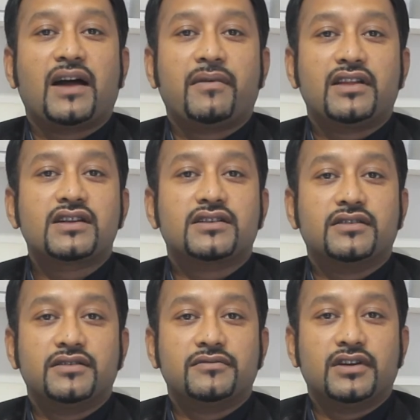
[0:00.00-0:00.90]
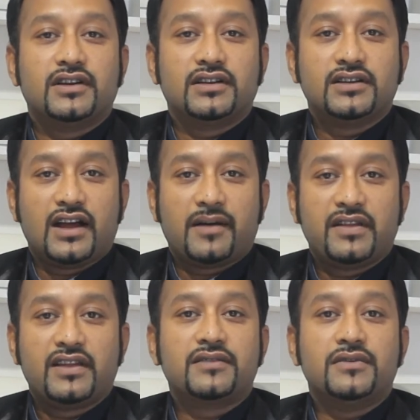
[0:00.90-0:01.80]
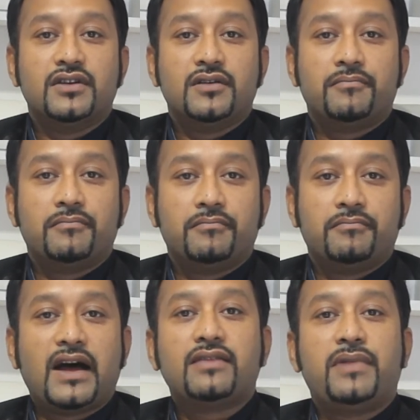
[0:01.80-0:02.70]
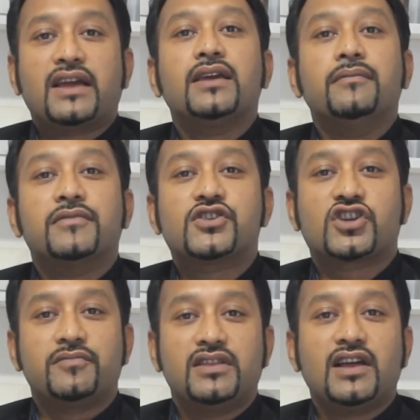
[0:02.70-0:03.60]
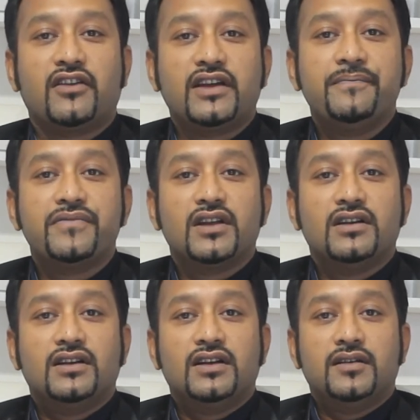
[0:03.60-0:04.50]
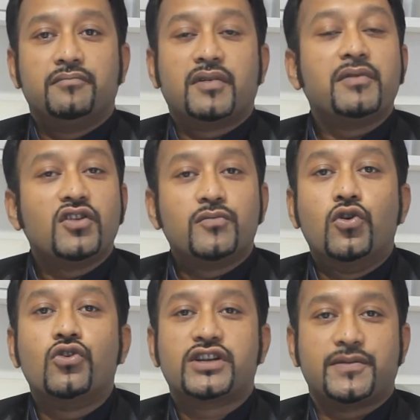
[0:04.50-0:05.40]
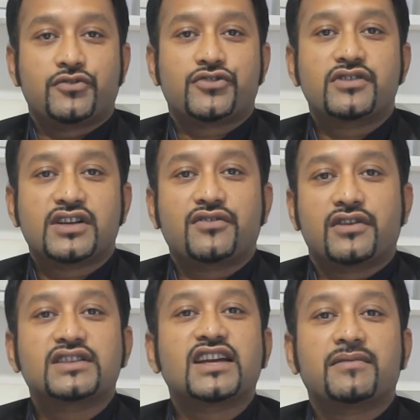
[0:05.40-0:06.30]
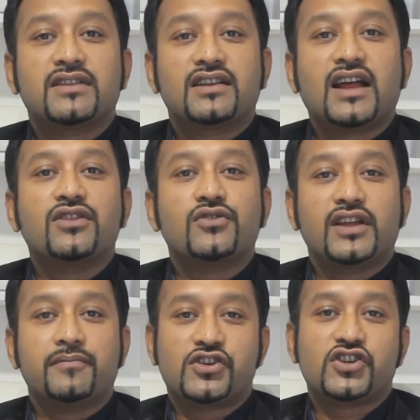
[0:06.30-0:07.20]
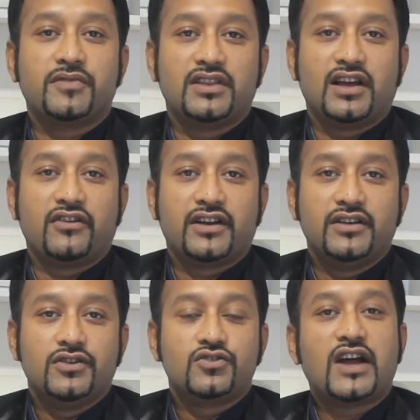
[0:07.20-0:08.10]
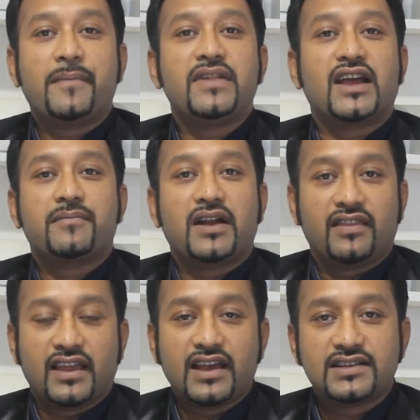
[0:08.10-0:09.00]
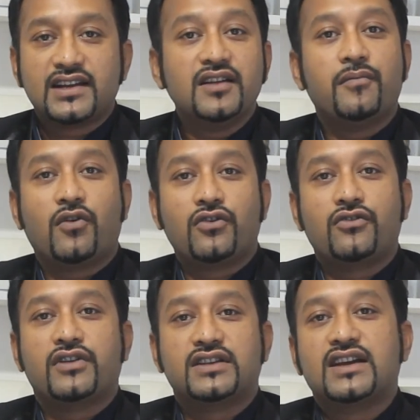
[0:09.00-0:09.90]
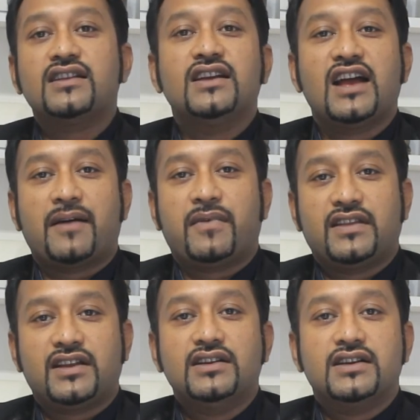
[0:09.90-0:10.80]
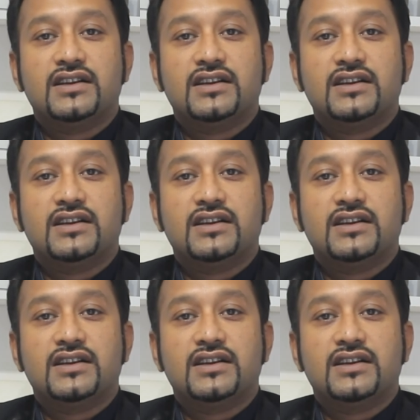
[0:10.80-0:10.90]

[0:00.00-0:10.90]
আমাদের আমাদের বাদবাকি বিশ্ববিদ্যালয়ে বিভিন্ন ভূয়সী প্রশংসা করেছে আমাদের নান্দনিক বিশ্ববিদ্যালয়ের সো আপনি একবার দেখে যান পরখ করে যান আমাদের